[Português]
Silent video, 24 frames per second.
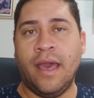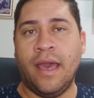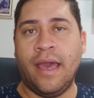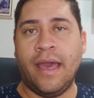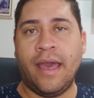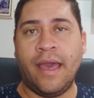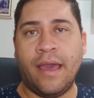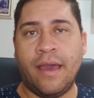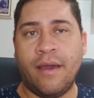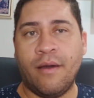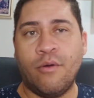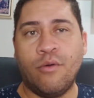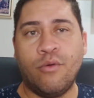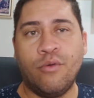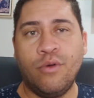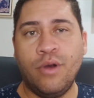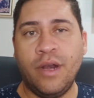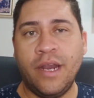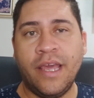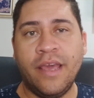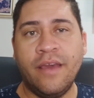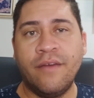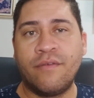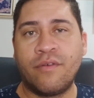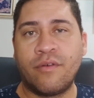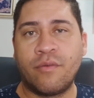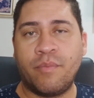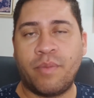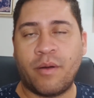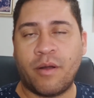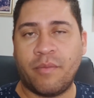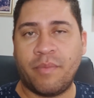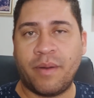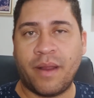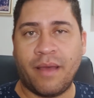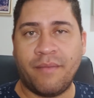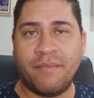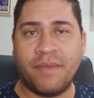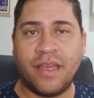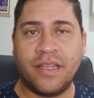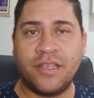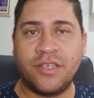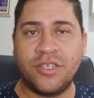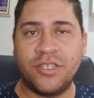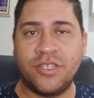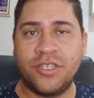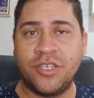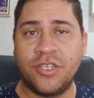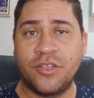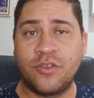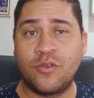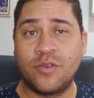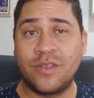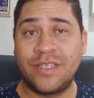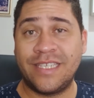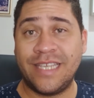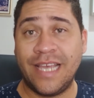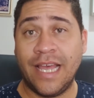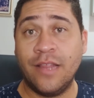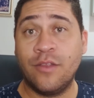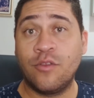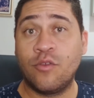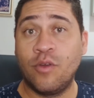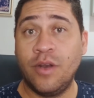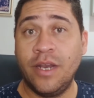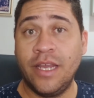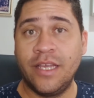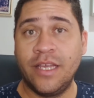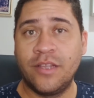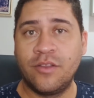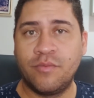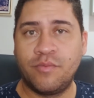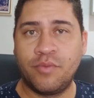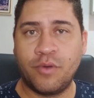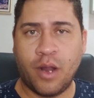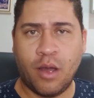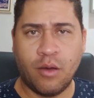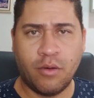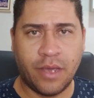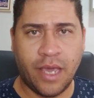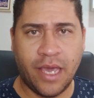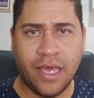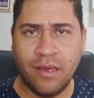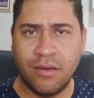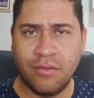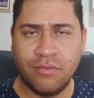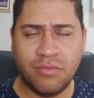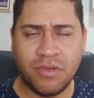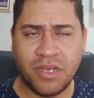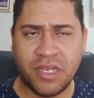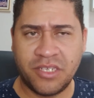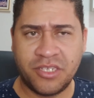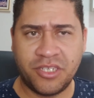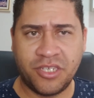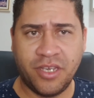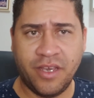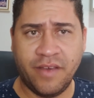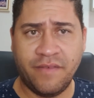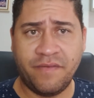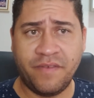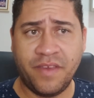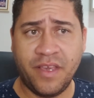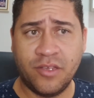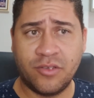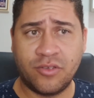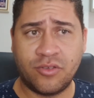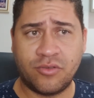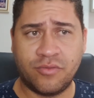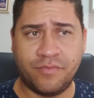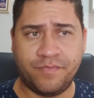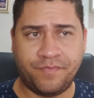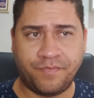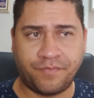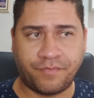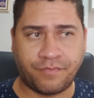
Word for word: é, o livro propriamente dito sendo lido por alguém, eu nunca tinha visto.